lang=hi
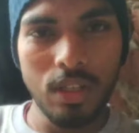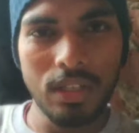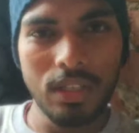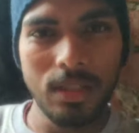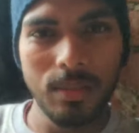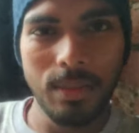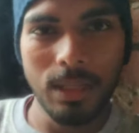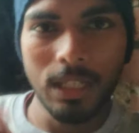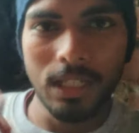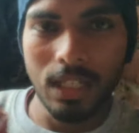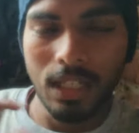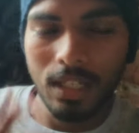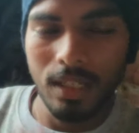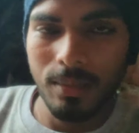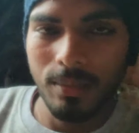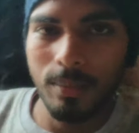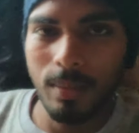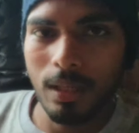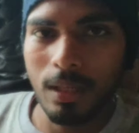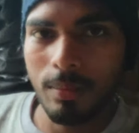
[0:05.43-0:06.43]
ऐसी बल्टाने
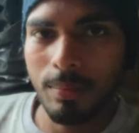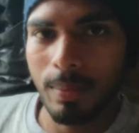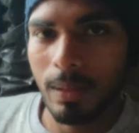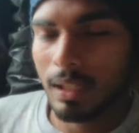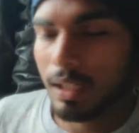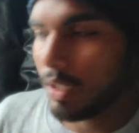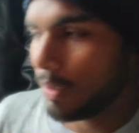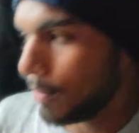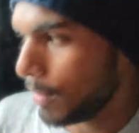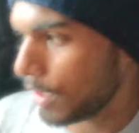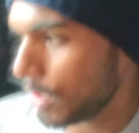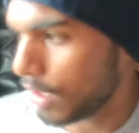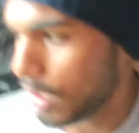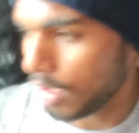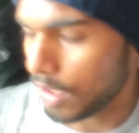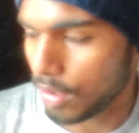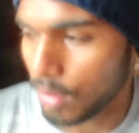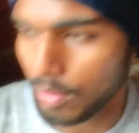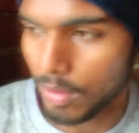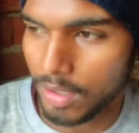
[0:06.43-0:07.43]
में बर्फ पड़ गई मैं
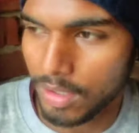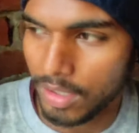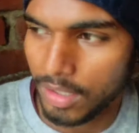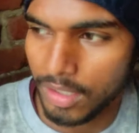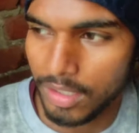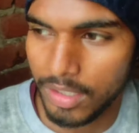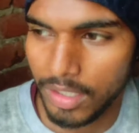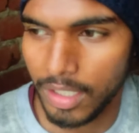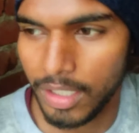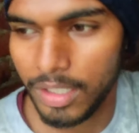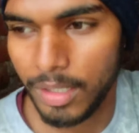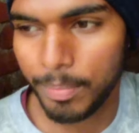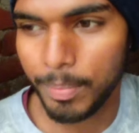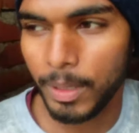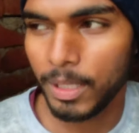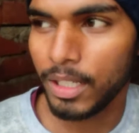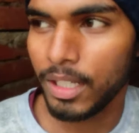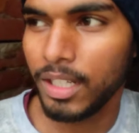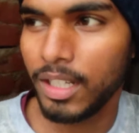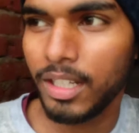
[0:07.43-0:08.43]
दिखाता हूँ कितनी ज्यादा
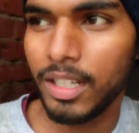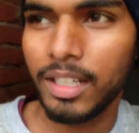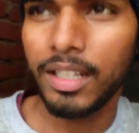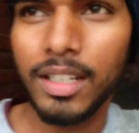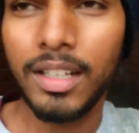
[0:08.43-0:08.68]
पड़ गई है